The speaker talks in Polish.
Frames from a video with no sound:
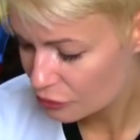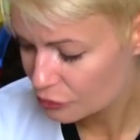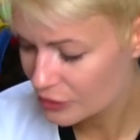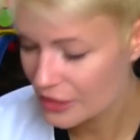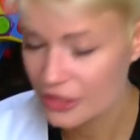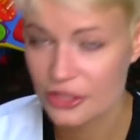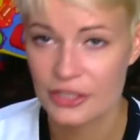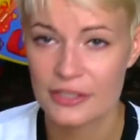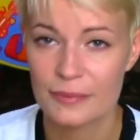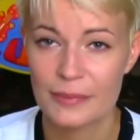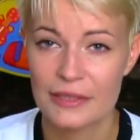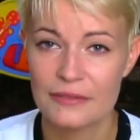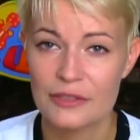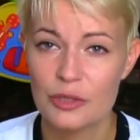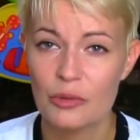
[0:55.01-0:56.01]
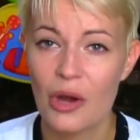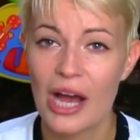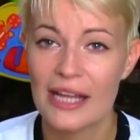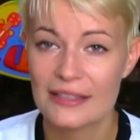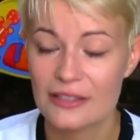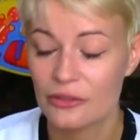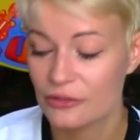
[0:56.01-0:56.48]
u nas się sprawdziło,
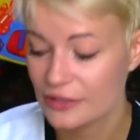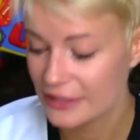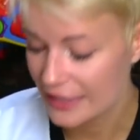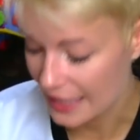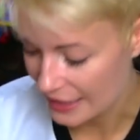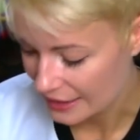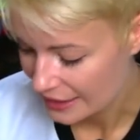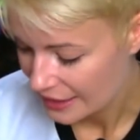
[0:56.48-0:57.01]
a co nie.